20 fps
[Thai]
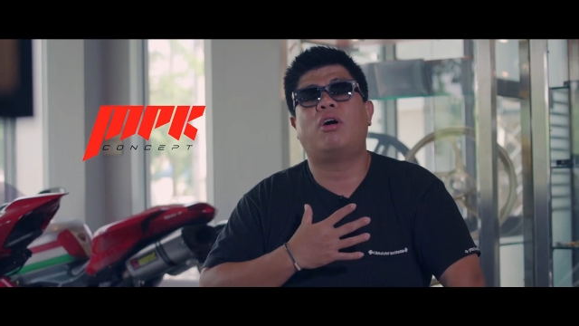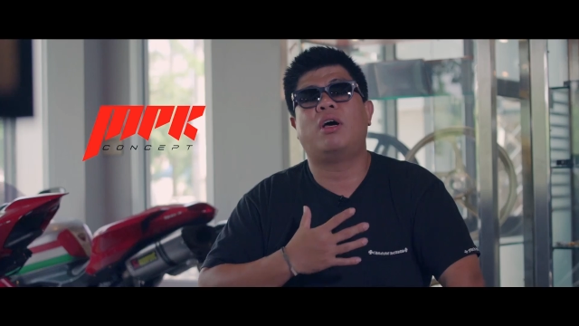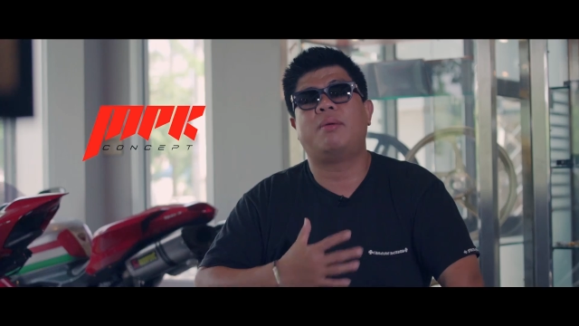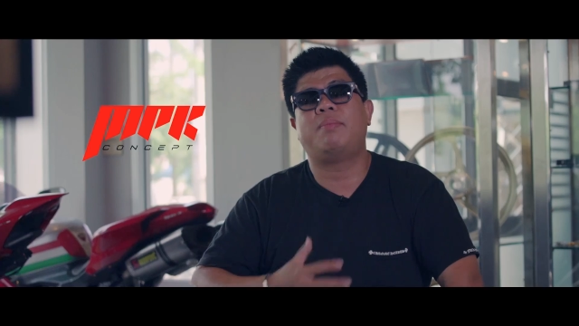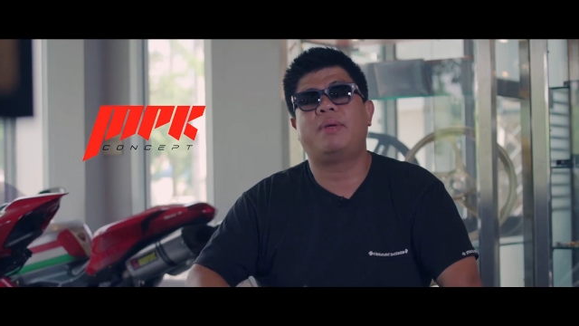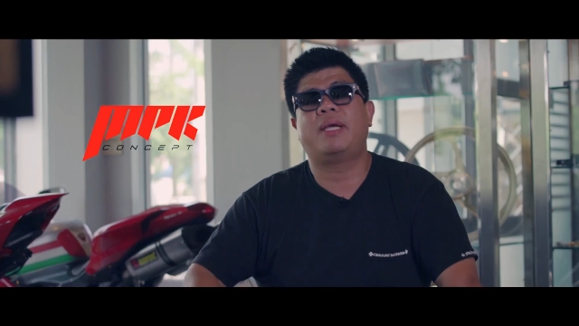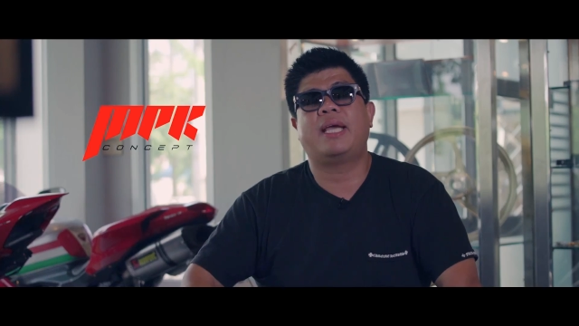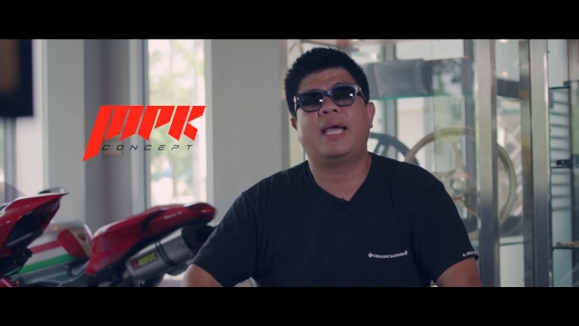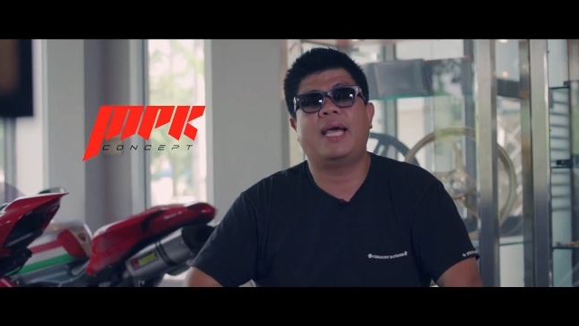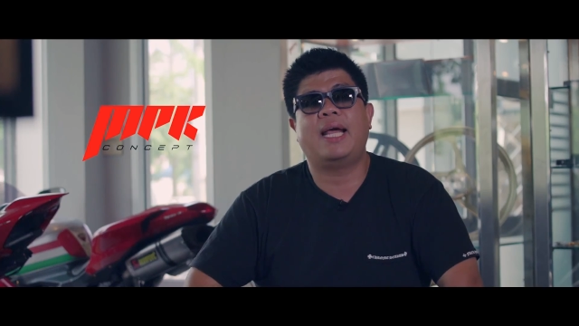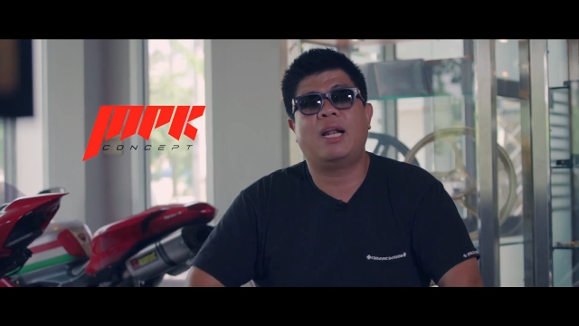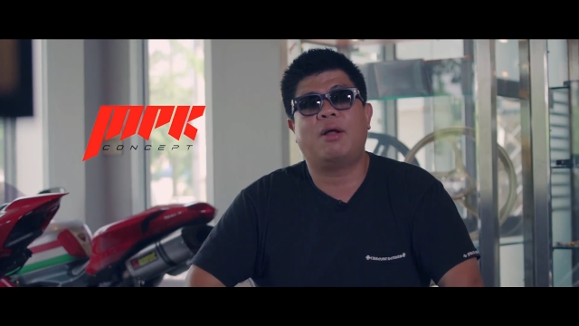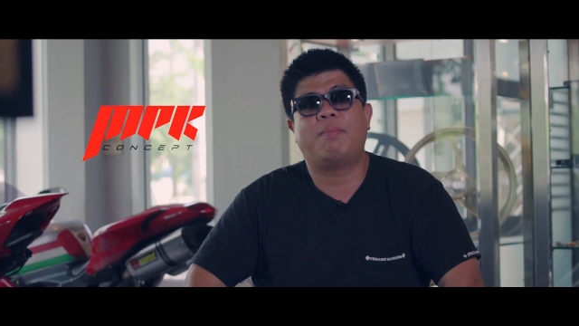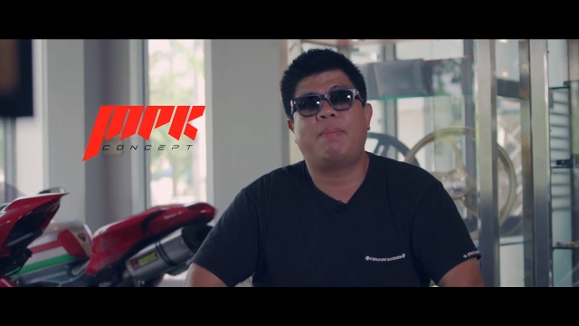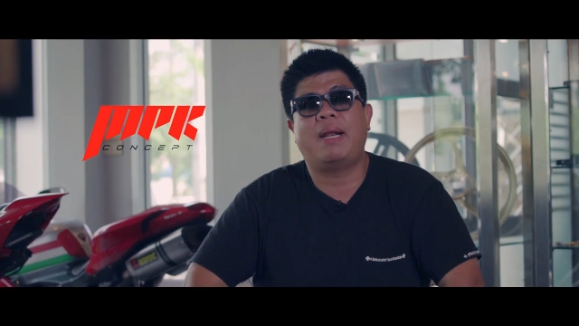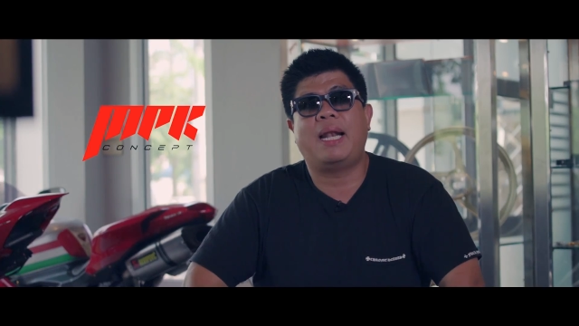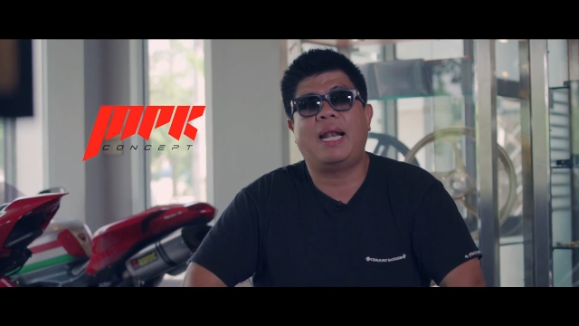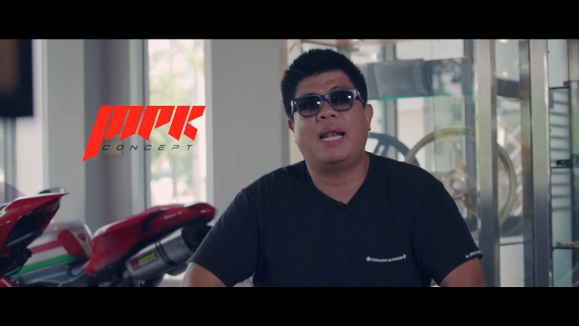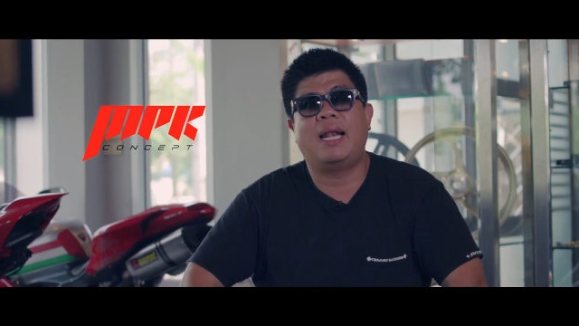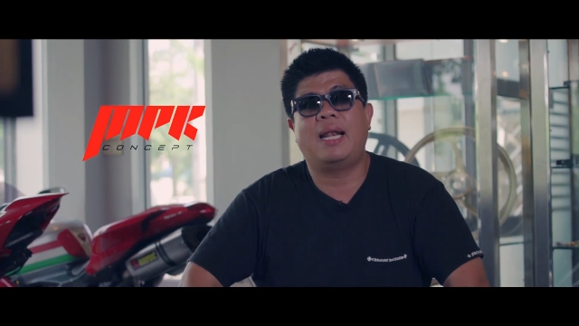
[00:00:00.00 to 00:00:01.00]
อง เอ็ม พี เค เรา
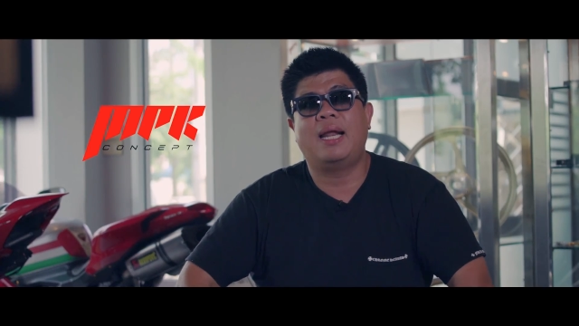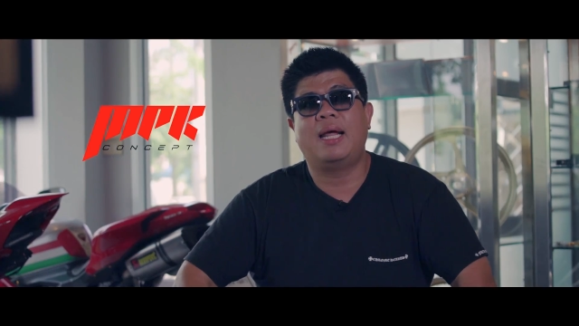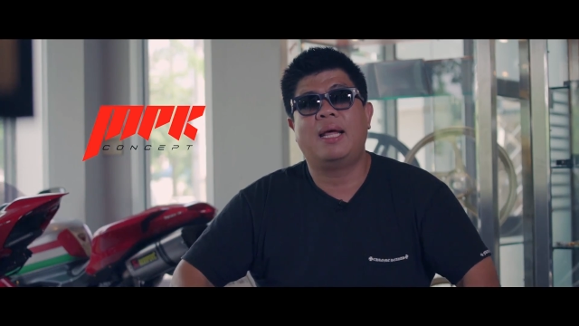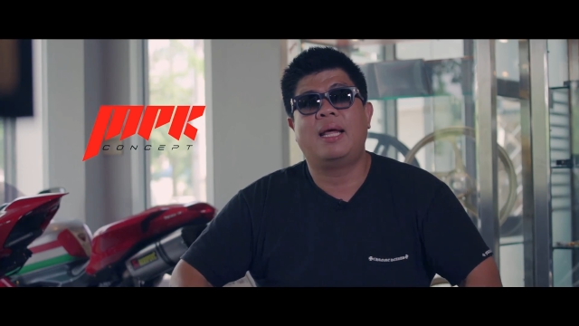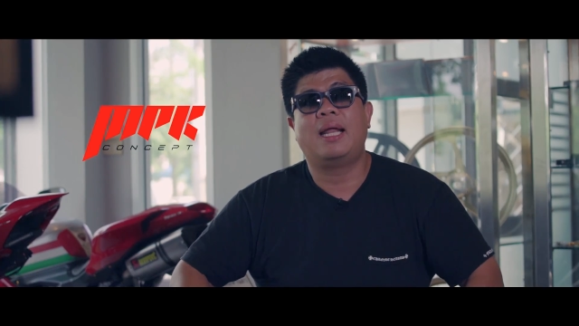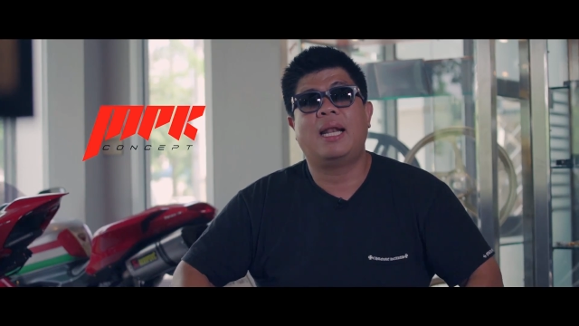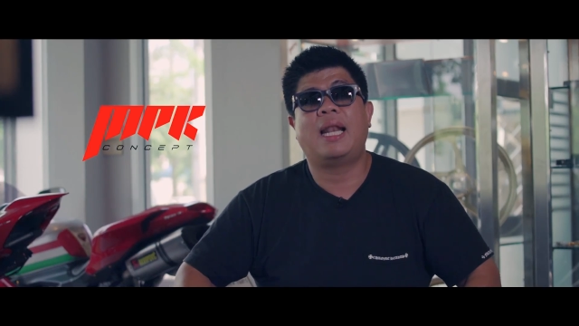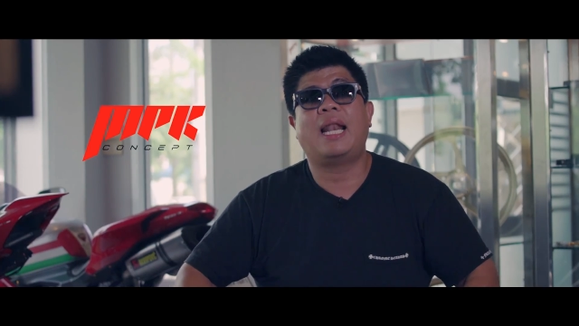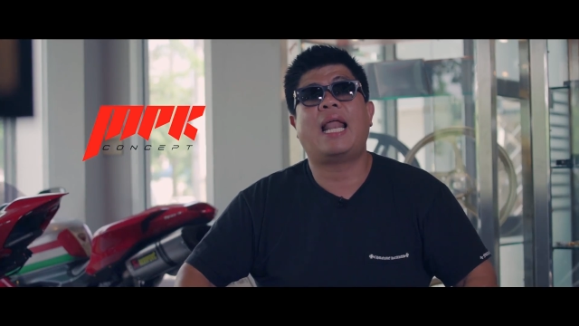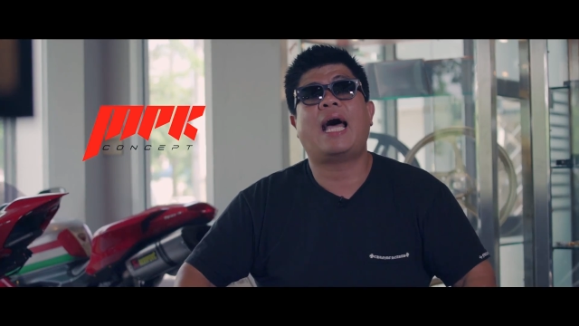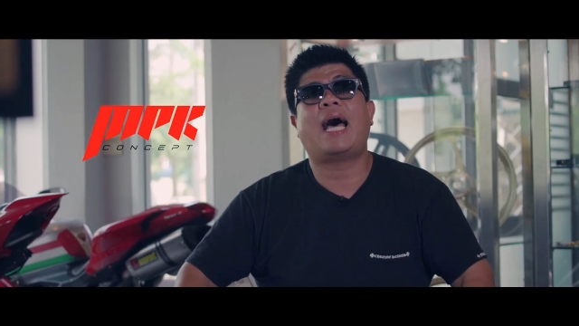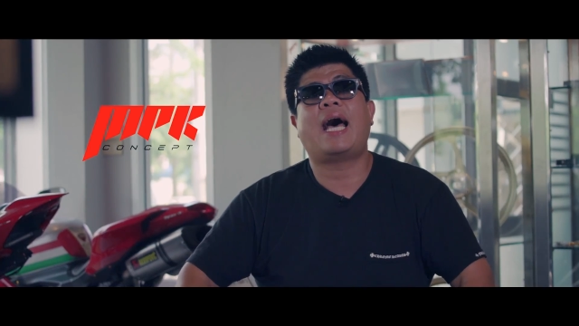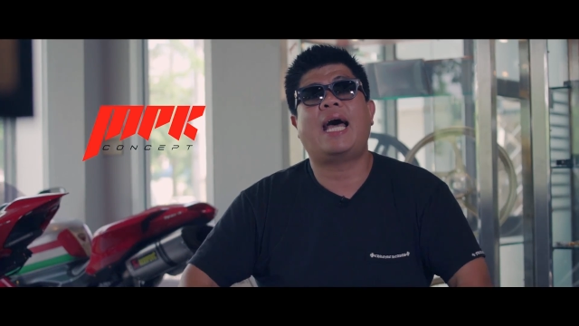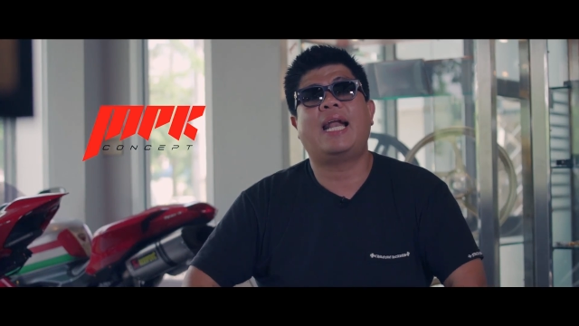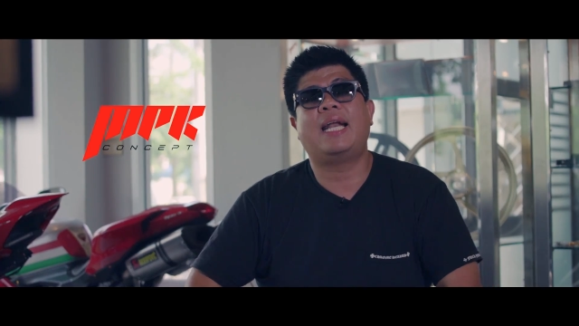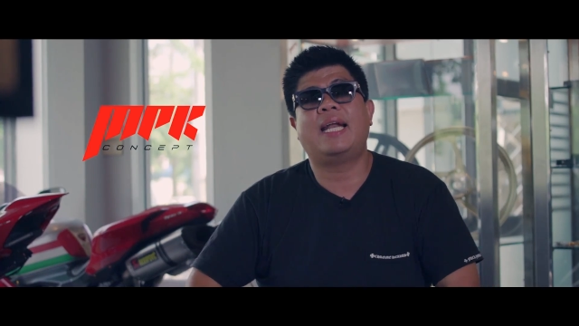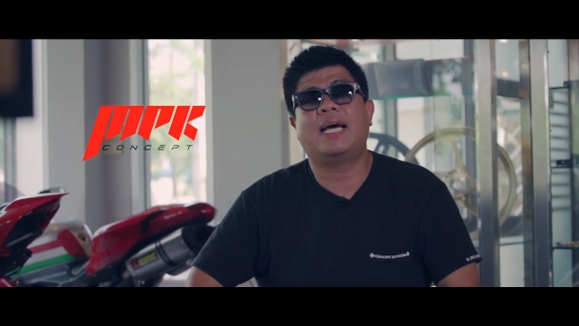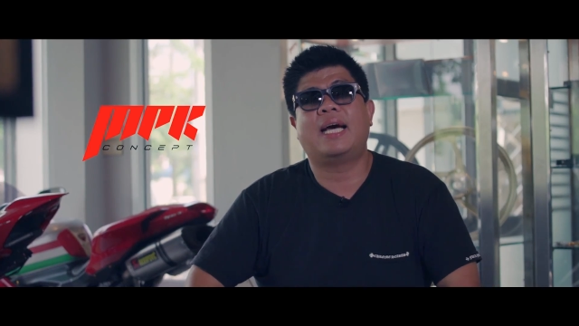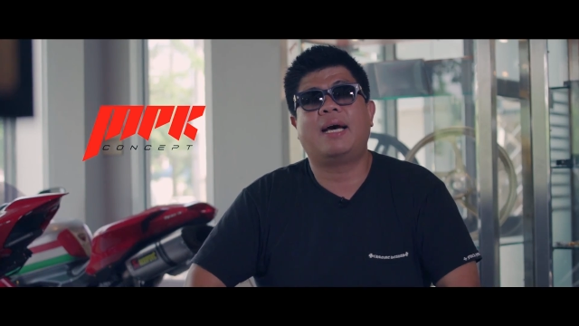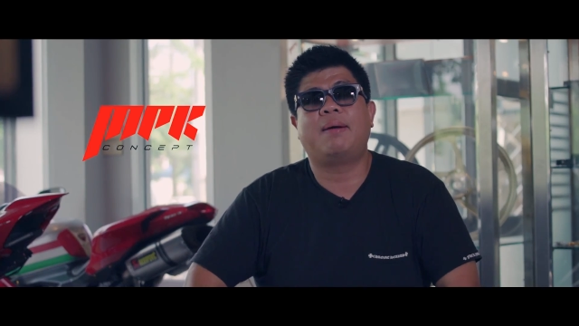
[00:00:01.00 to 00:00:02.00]
เป็นร้าน
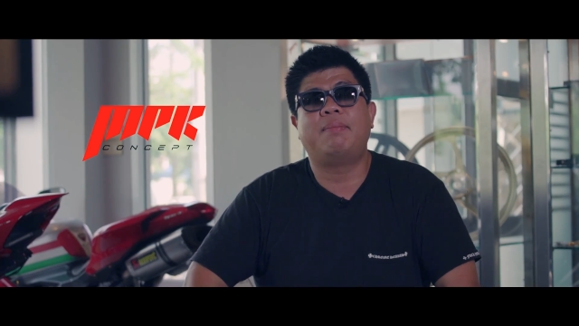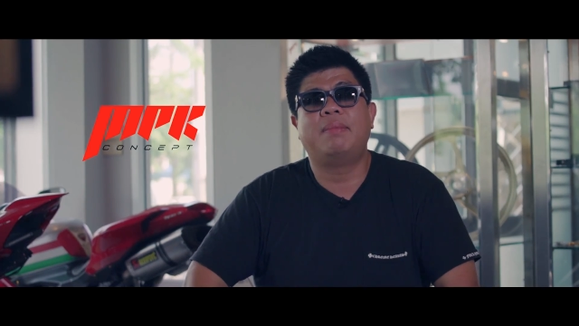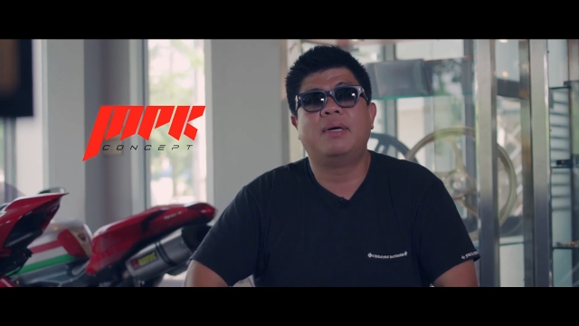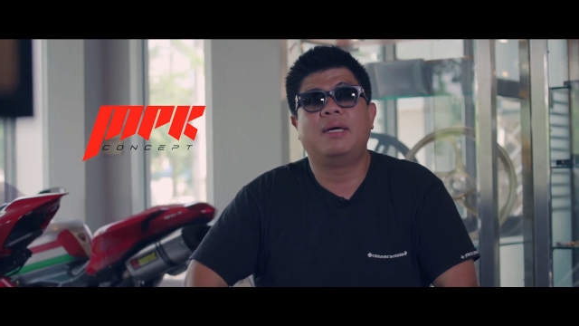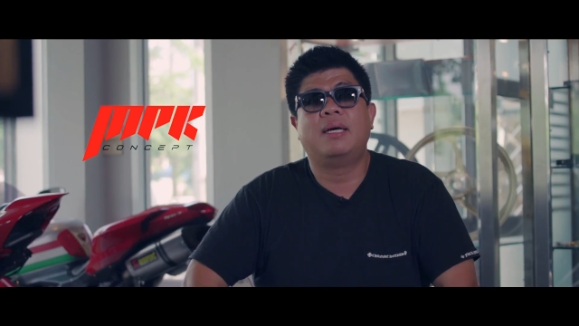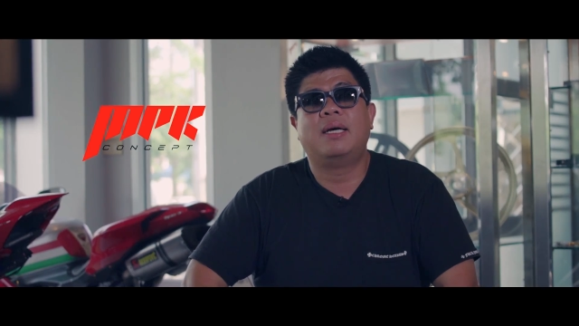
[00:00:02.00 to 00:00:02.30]
นะครับ